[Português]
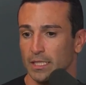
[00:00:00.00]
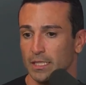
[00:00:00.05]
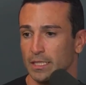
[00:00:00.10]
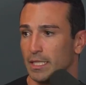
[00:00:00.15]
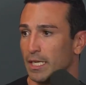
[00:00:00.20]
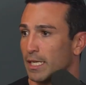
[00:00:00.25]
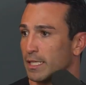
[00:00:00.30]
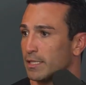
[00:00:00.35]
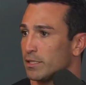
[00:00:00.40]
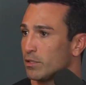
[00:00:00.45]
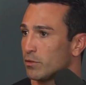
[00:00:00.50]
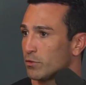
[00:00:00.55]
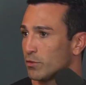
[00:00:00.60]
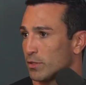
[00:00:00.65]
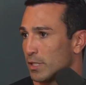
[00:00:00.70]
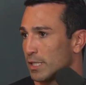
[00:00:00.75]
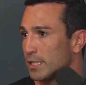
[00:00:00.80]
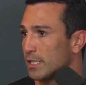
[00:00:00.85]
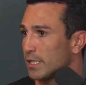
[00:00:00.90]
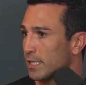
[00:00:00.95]
E aí eu
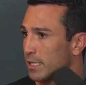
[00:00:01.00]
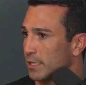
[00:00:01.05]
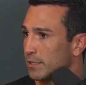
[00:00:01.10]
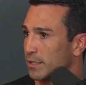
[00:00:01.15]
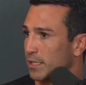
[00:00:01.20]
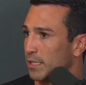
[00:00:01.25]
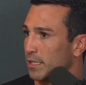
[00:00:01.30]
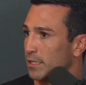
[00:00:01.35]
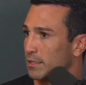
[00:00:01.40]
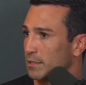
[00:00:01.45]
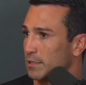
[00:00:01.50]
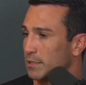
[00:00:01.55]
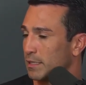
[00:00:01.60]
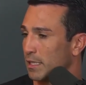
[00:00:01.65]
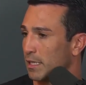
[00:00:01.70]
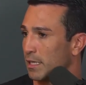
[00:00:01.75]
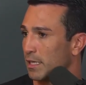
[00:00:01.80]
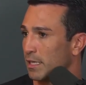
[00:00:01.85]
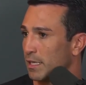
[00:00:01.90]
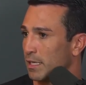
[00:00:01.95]
saí da igreja
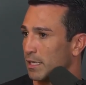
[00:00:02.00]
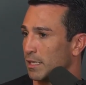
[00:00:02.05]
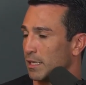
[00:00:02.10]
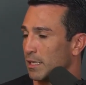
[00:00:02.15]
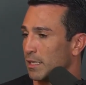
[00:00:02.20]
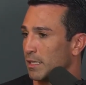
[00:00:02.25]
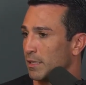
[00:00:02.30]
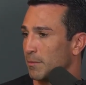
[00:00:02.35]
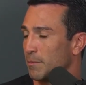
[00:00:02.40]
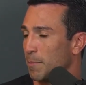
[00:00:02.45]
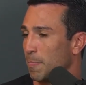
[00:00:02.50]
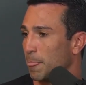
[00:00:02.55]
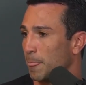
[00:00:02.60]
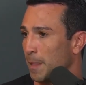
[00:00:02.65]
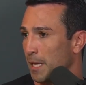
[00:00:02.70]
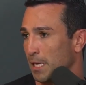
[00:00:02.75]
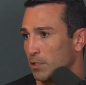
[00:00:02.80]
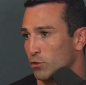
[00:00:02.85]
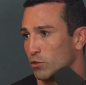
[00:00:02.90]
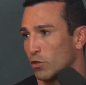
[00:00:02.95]
ah,
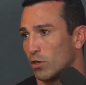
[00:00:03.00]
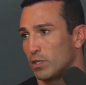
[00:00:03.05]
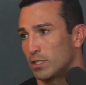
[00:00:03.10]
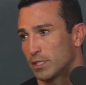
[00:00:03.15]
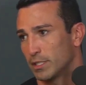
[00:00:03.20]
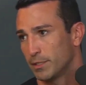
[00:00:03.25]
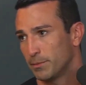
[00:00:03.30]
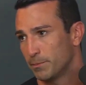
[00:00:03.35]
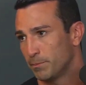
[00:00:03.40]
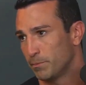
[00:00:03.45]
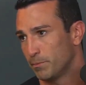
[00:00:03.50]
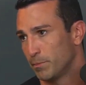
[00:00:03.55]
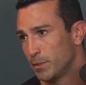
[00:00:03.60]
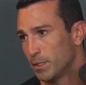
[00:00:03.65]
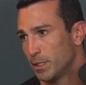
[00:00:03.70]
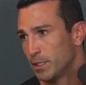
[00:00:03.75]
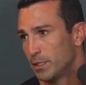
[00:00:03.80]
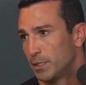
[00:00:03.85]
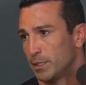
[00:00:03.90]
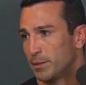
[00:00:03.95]
católica e,
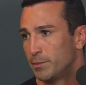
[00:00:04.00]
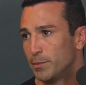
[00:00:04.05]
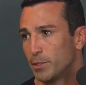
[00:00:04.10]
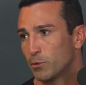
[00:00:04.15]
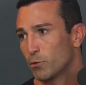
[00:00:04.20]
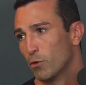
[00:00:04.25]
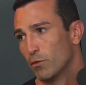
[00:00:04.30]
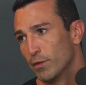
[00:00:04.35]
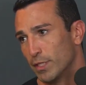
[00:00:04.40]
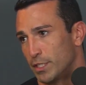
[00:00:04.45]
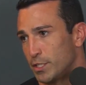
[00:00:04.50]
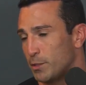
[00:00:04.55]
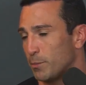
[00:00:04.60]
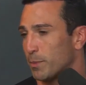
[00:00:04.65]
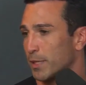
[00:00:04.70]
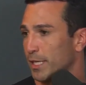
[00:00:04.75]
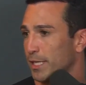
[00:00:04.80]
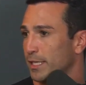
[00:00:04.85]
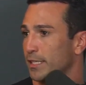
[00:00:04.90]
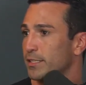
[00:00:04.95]
e, me converti
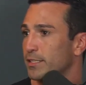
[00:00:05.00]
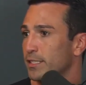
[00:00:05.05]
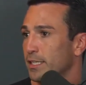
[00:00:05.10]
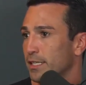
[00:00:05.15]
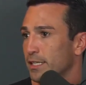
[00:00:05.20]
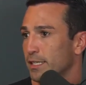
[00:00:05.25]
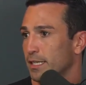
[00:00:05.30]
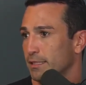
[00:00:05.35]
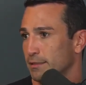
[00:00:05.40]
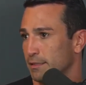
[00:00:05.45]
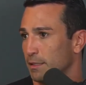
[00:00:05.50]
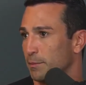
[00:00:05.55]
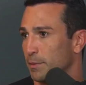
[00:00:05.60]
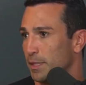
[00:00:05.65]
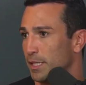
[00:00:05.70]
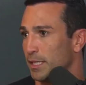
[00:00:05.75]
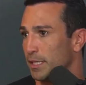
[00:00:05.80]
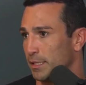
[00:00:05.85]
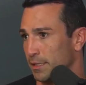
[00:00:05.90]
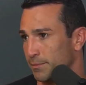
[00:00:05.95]
para a igreja
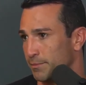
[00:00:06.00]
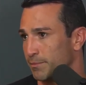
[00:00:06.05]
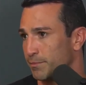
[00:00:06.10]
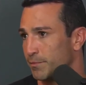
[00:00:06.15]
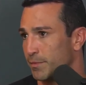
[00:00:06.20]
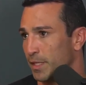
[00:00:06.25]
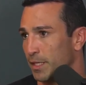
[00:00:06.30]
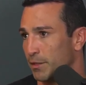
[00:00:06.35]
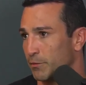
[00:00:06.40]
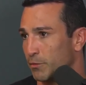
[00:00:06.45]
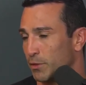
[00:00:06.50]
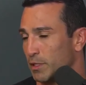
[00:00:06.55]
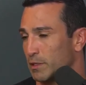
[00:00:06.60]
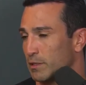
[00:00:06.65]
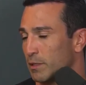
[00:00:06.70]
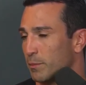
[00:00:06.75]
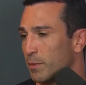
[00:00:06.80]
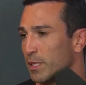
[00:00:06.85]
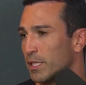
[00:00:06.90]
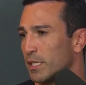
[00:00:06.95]
assembleia. Né? Fui
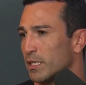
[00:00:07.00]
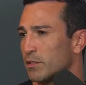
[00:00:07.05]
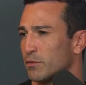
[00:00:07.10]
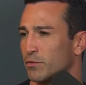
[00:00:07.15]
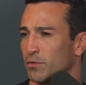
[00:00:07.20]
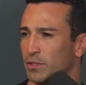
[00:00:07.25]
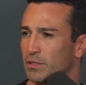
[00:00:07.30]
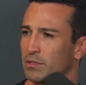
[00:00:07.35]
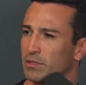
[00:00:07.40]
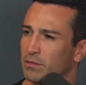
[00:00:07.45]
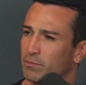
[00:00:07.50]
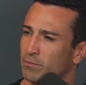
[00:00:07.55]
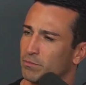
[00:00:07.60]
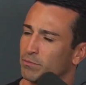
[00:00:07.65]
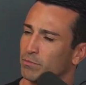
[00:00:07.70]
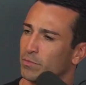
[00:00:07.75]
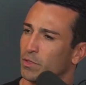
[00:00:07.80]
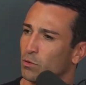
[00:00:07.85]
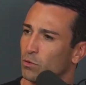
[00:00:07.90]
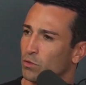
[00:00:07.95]
assembleano, fiz
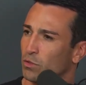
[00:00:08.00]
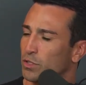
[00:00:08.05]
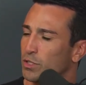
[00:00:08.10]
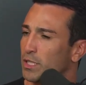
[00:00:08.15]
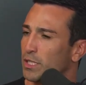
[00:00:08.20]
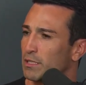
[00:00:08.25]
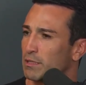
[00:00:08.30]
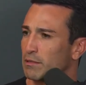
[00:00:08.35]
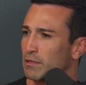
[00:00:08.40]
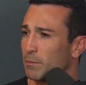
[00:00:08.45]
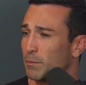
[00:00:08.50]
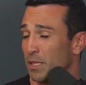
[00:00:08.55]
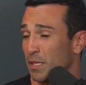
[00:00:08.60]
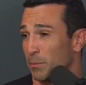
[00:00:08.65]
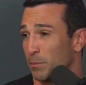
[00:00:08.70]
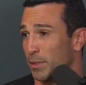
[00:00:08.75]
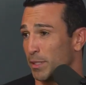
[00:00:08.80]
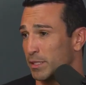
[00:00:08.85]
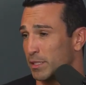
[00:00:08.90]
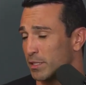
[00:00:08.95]
teologia na
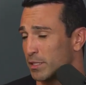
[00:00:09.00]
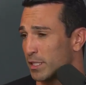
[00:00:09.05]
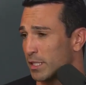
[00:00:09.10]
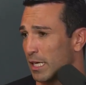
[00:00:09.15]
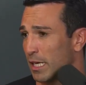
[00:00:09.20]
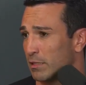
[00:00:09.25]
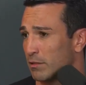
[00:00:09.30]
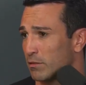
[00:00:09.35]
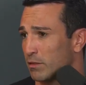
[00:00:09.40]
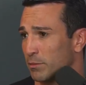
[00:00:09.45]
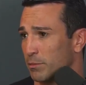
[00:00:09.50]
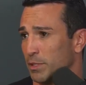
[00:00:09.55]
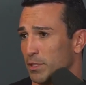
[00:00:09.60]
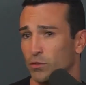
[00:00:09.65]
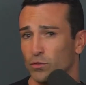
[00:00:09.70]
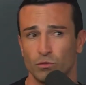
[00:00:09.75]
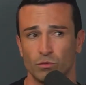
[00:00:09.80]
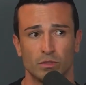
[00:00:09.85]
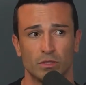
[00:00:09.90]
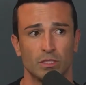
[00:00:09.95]
assembleia, bem dedicado ah,
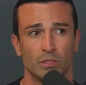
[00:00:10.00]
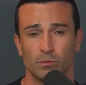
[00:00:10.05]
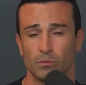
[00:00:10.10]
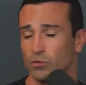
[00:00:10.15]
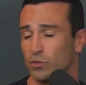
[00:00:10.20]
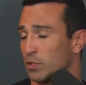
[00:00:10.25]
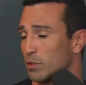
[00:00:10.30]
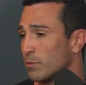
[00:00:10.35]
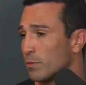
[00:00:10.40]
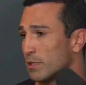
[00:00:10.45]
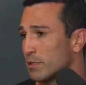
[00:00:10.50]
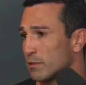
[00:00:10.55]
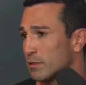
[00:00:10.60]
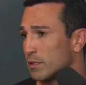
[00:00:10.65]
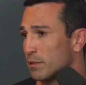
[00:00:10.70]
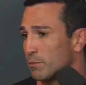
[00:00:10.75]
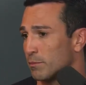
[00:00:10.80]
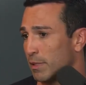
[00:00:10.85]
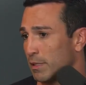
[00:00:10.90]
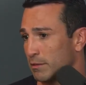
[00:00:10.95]
também, estudando, buscando
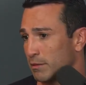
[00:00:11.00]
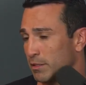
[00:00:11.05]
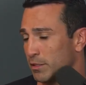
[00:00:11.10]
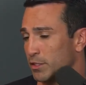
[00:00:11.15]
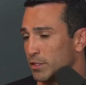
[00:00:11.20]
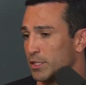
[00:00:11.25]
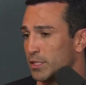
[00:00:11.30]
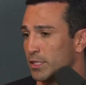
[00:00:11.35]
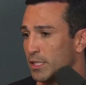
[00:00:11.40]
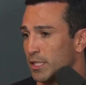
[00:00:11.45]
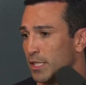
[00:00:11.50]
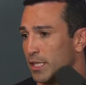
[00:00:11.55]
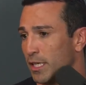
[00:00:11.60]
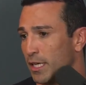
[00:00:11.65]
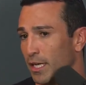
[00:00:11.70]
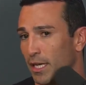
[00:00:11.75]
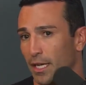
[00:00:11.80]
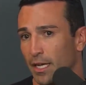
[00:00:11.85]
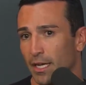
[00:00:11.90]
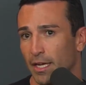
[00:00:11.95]
bastante
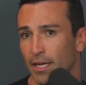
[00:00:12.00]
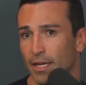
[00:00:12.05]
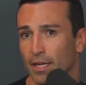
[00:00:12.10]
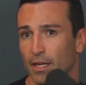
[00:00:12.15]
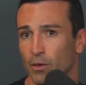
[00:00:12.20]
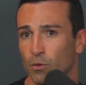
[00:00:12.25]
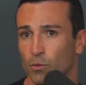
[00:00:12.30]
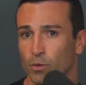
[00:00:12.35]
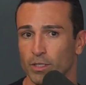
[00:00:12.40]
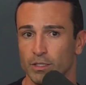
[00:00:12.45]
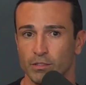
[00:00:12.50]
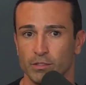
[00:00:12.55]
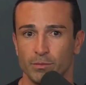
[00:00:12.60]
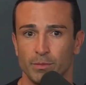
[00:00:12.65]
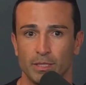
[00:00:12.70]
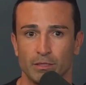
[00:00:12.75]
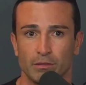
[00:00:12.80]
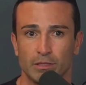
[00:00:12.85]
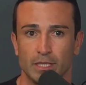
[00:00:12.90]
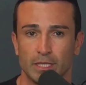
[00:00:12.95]
é,
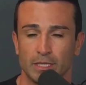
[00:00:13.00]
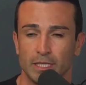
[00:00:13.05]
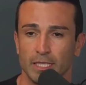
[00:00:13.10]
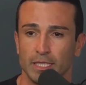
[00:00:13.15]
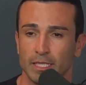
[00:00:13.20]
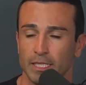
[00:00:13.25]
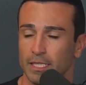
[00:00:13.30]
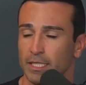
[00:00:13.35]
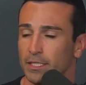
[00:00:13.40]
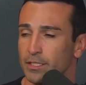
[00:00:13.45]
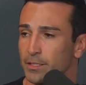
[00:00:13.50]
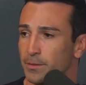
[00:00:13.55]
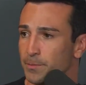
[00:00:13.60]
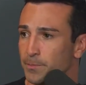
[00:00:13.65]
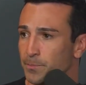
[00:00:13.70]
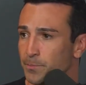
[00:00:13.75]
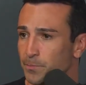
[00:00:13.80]
conhecimento dentro da igreja.